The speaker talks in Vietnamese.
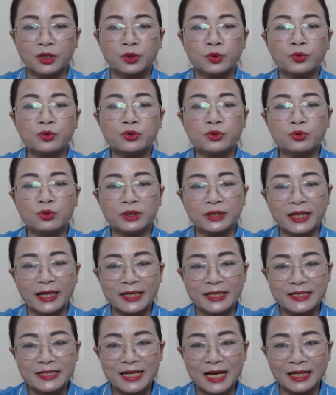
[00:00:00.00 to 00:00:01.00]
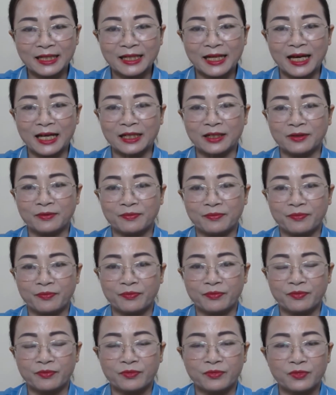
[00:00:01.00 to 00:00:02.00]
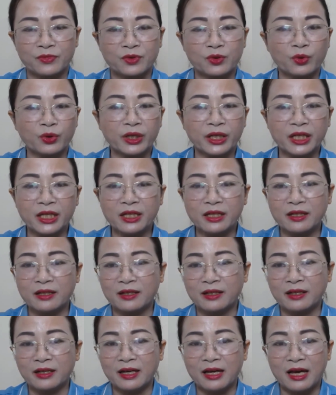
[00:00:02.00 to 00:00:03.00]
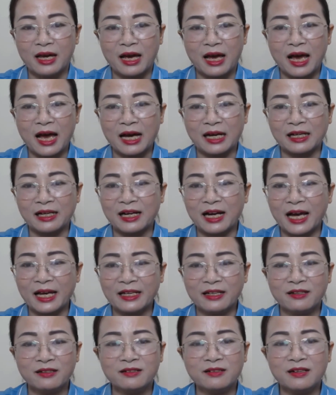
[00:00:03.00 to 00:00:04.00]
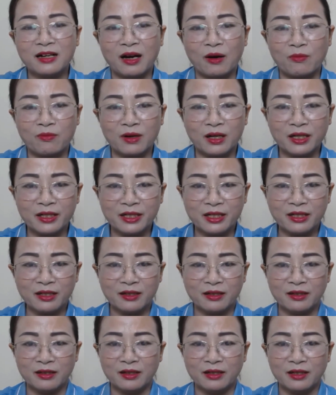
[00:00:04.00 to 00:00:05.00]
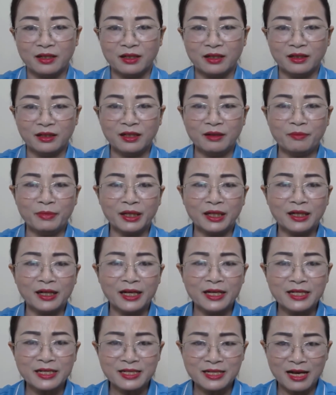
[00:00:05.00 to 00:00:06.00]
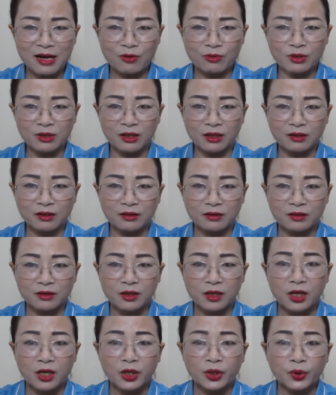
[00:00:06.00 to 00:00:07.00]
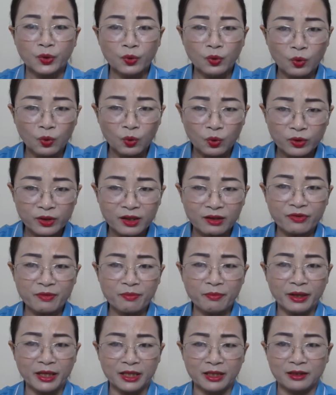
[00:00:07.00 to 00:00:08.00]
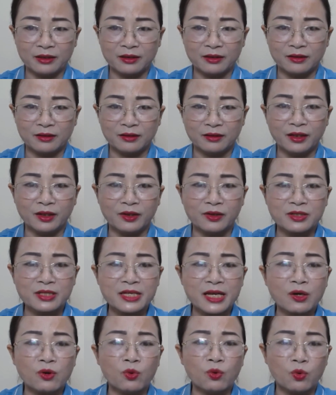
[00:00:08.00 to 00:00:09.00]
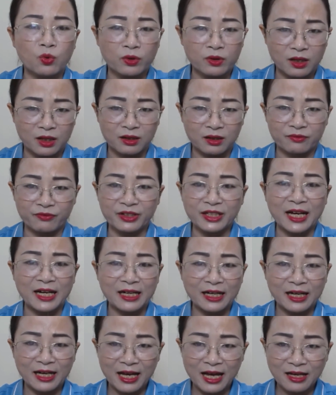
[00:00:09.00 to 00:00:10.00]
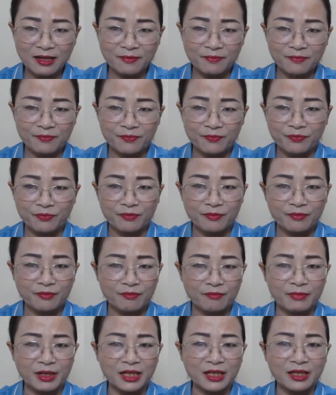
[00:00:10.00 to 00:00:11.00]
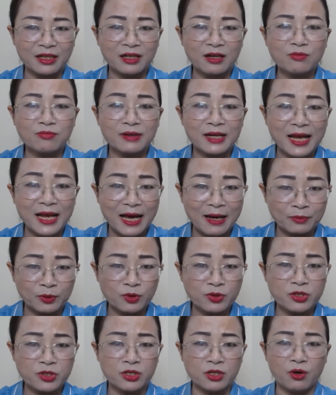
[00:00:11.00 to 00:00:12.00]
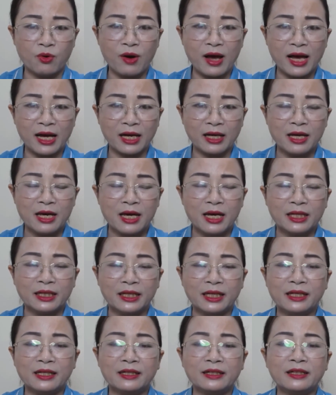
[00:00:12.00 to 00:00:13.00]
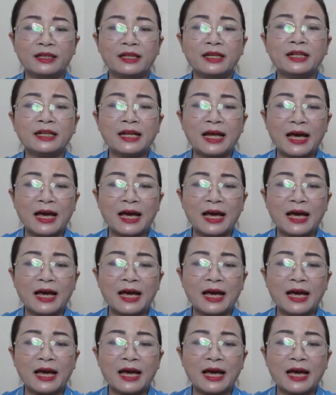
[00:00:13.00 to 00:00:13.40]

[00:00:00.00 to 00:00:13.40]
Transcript: tôi xua tay chán nản tôi nghĩ hạng gái hư hỏng ấy thì mình lấy sao được nó ngủ được với mình thì nó sẽ ngủ được với thằng khác mình không làm nó chữa hoang thì thiên